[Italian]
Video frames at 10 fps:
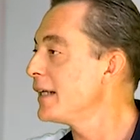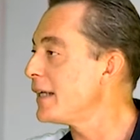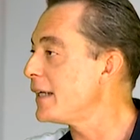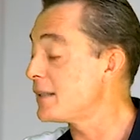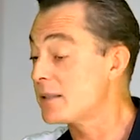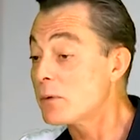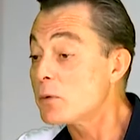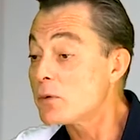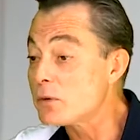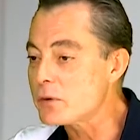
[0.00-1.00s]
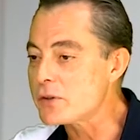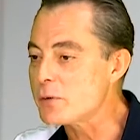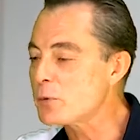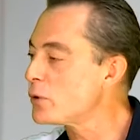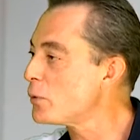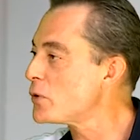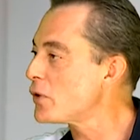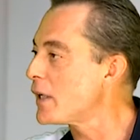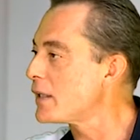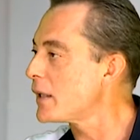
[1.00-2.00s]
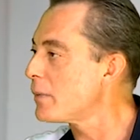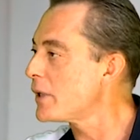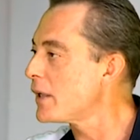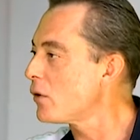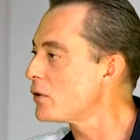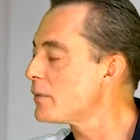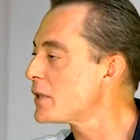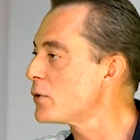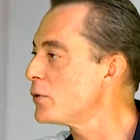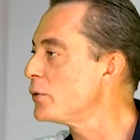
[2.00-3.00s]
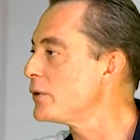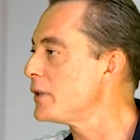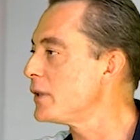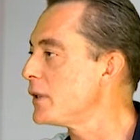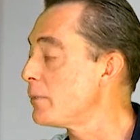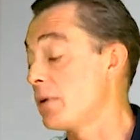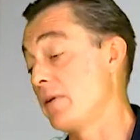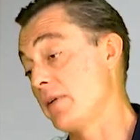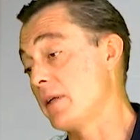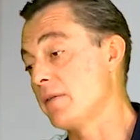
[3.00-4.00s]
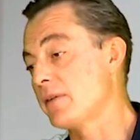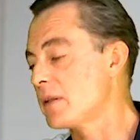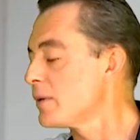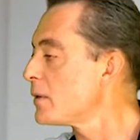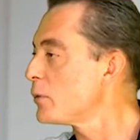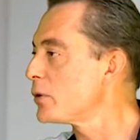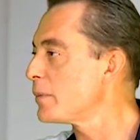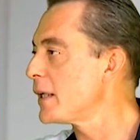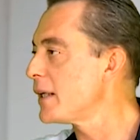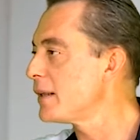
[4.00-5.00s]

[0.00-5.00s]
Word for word: e siamo così molto emozionati anche perché ottimi ascolti e poi effettivamente molto bella.